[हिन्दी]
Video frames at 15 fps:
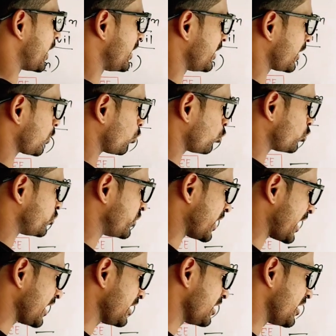ग्वालियर
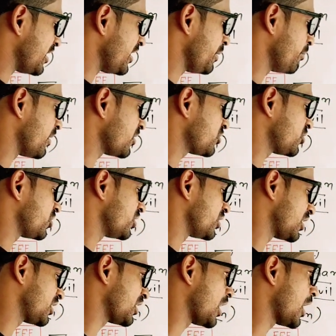उज्जैन नीमच
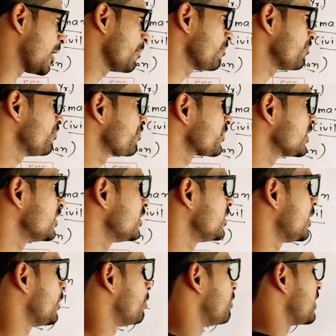रतलाम
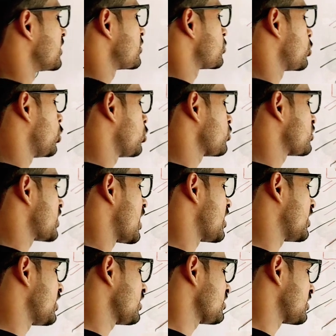मंदसौर
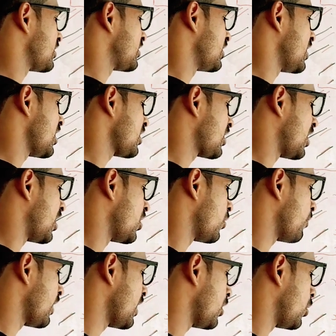सागर सतना
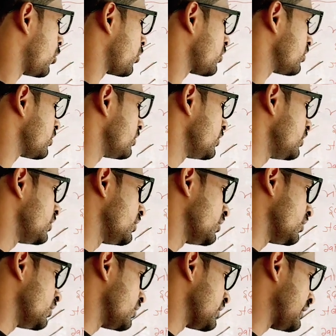खंडवा और
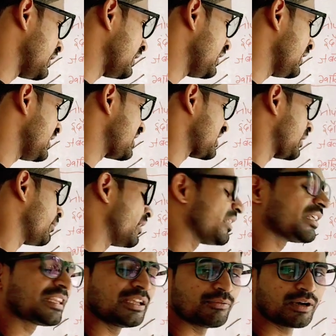सीधी इसके
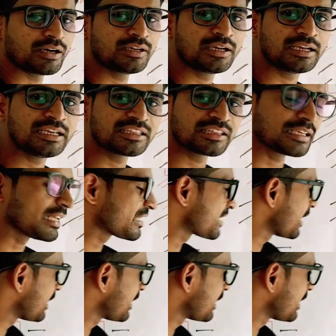बाद रीवा इतने